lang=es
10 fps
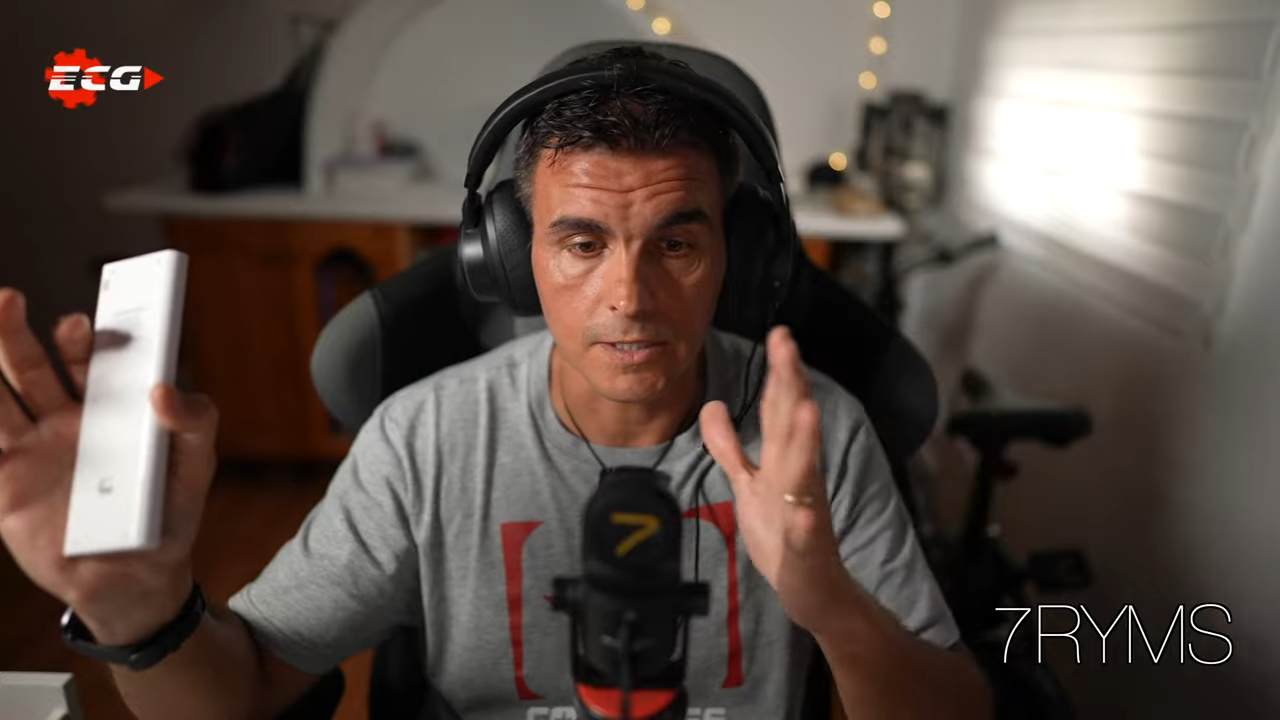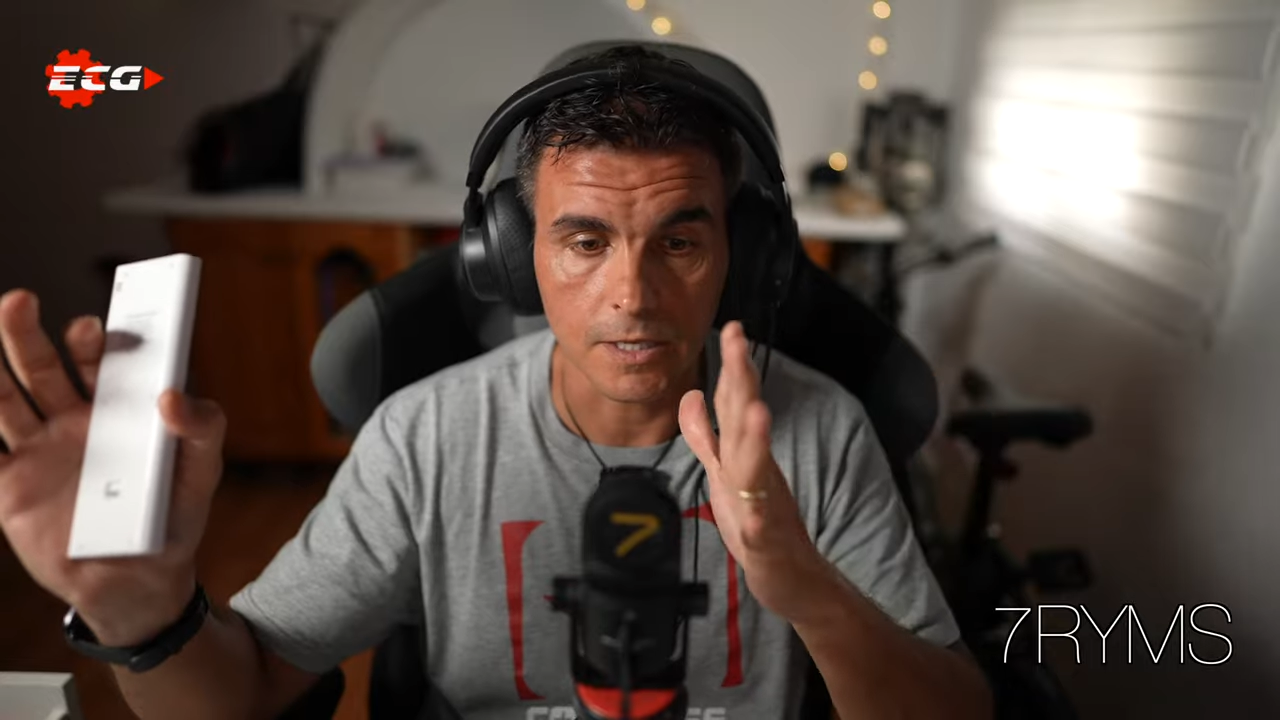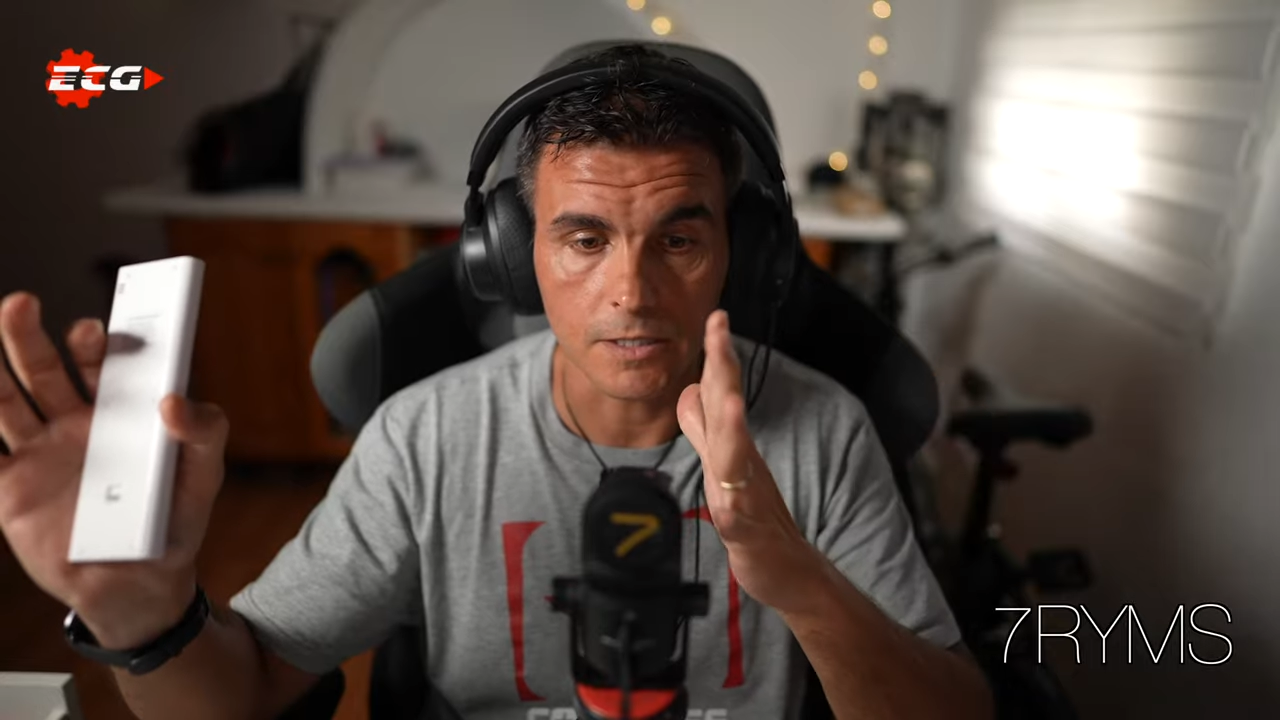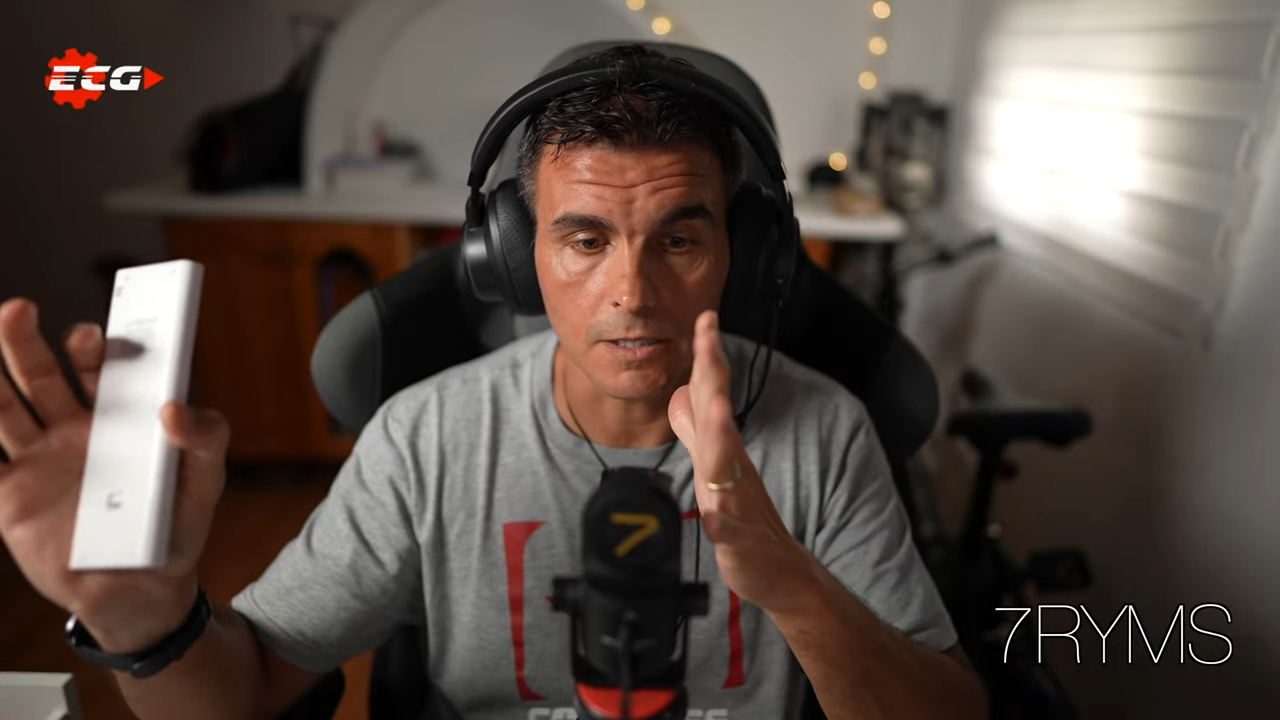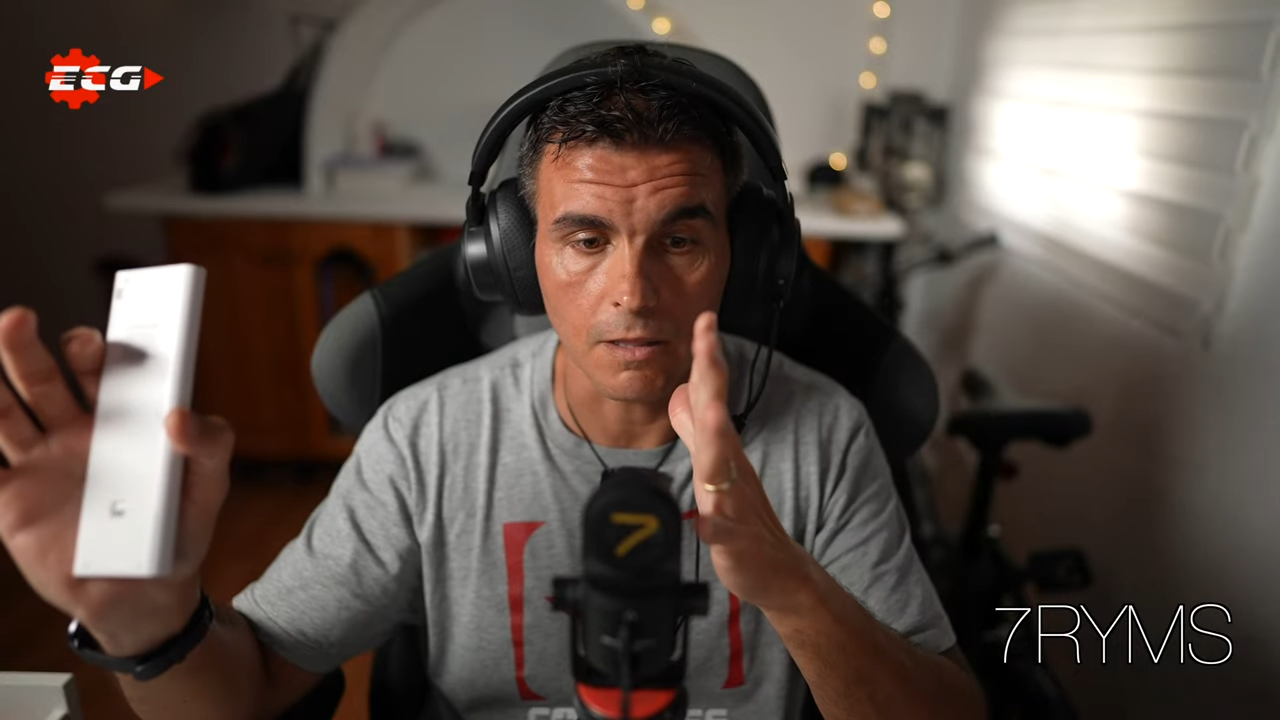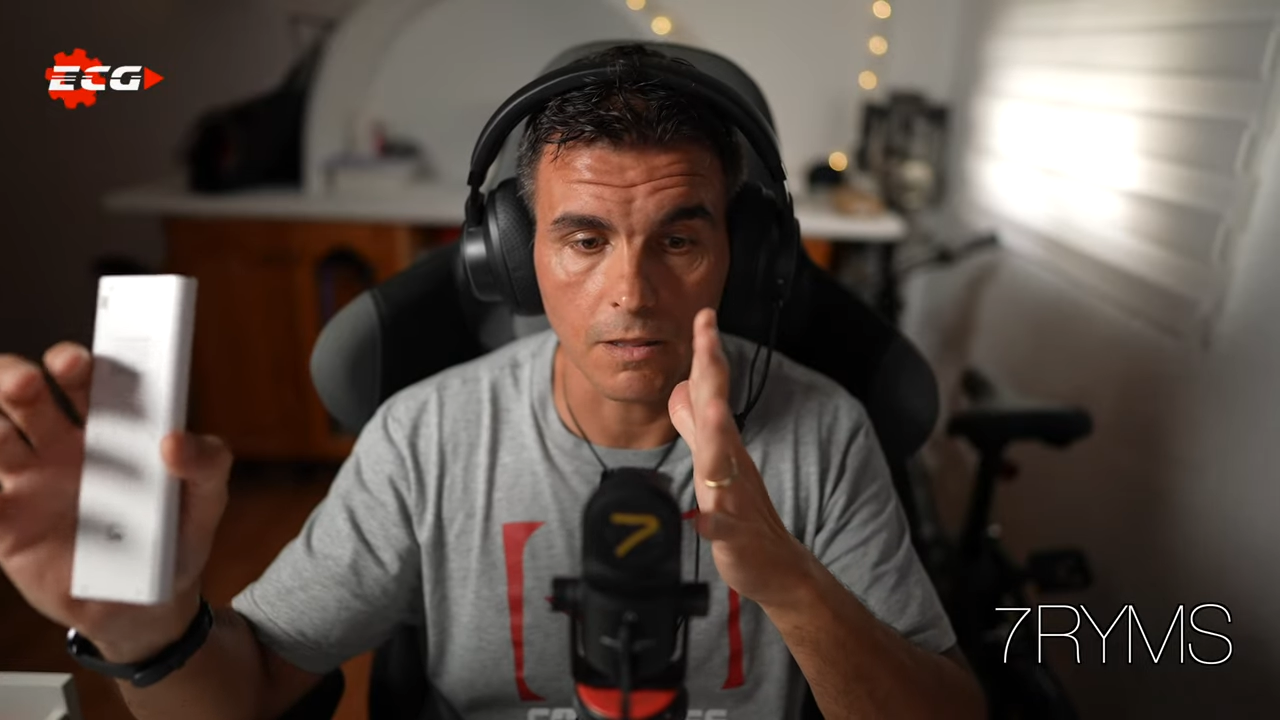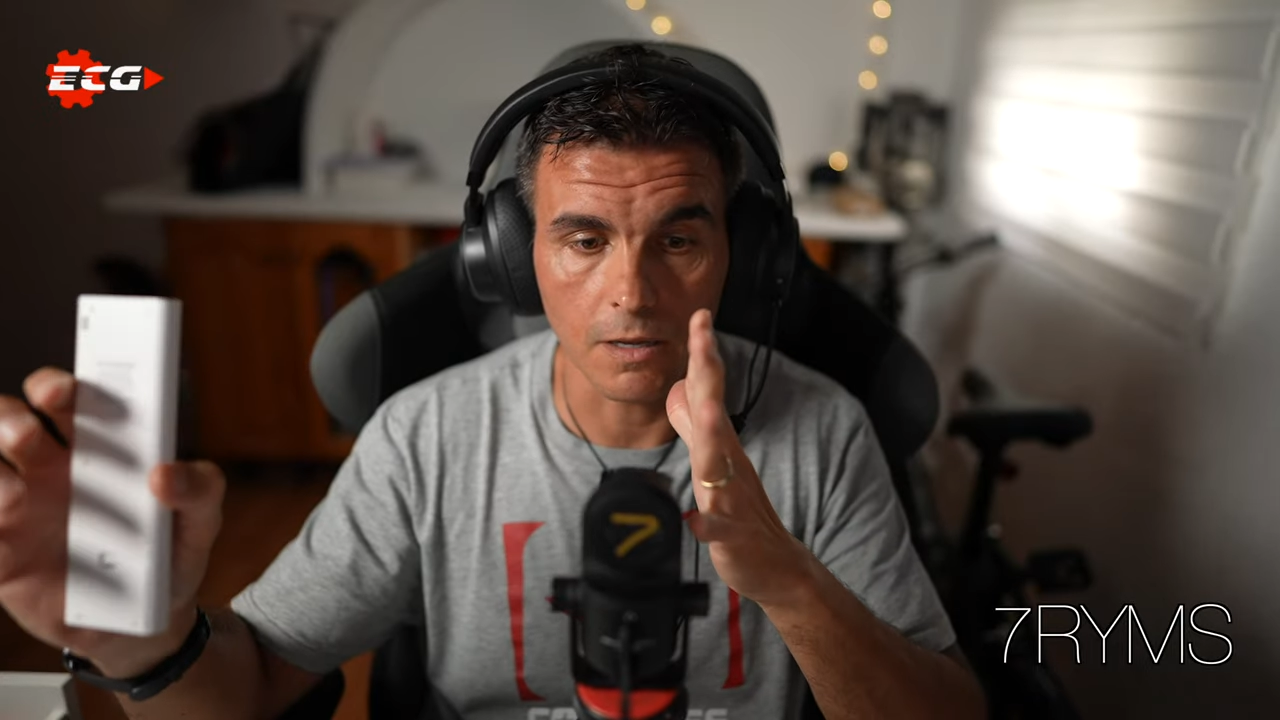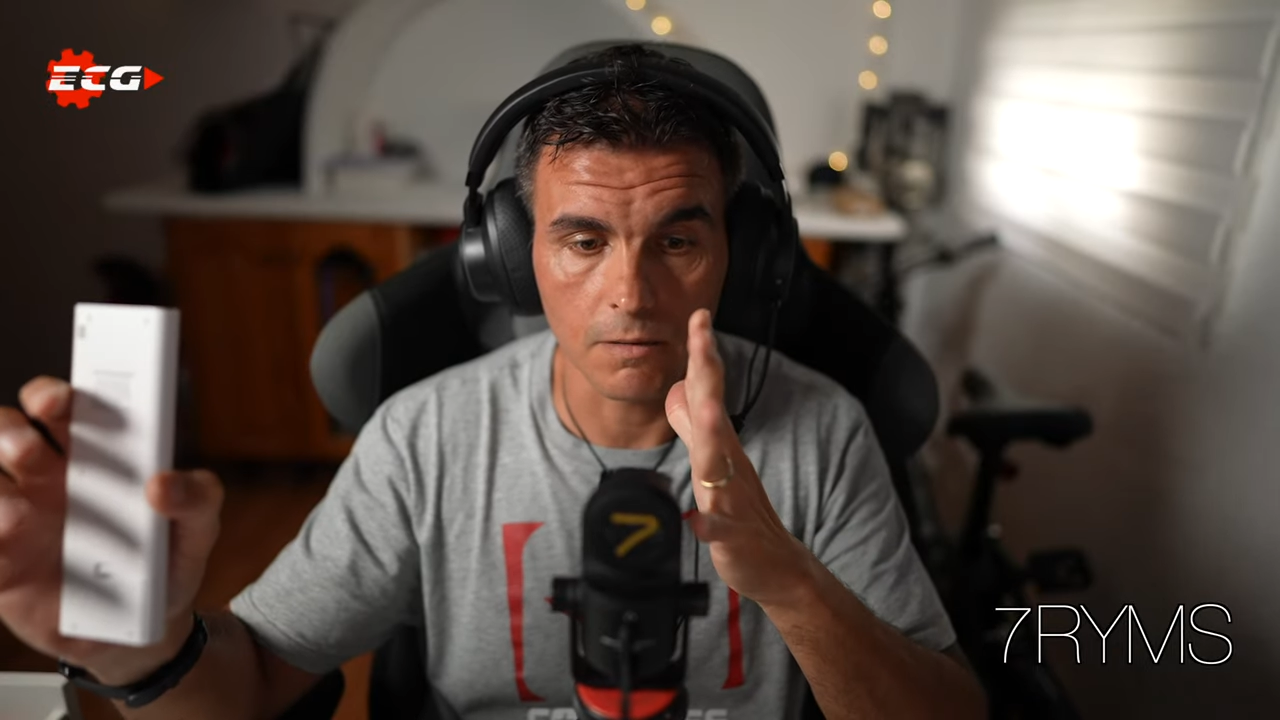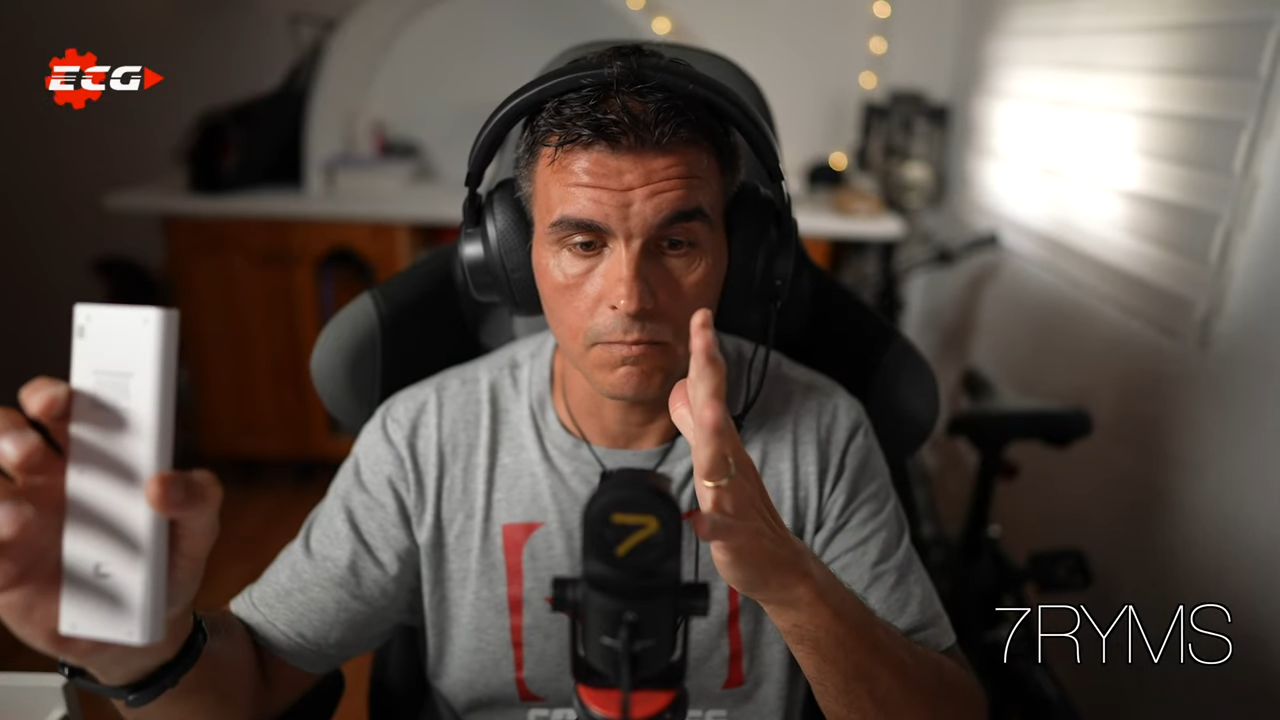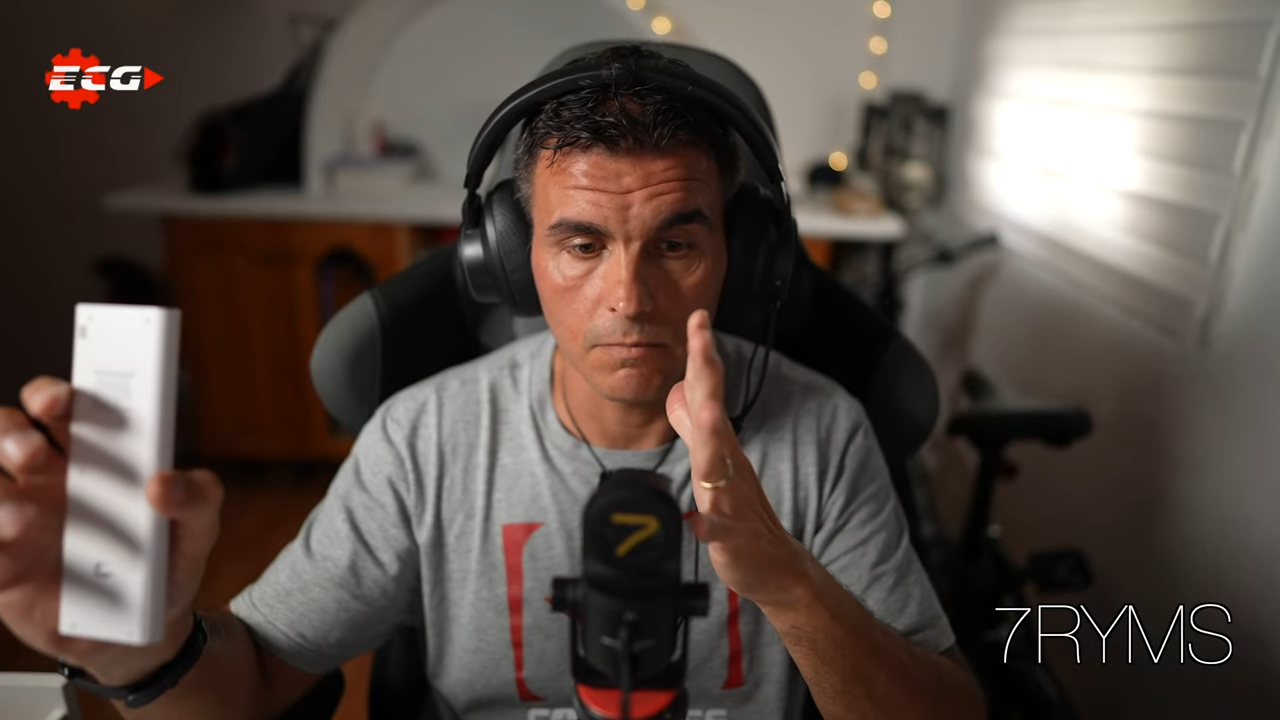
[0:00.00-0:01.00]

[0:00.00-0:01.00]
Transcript: esta distancia.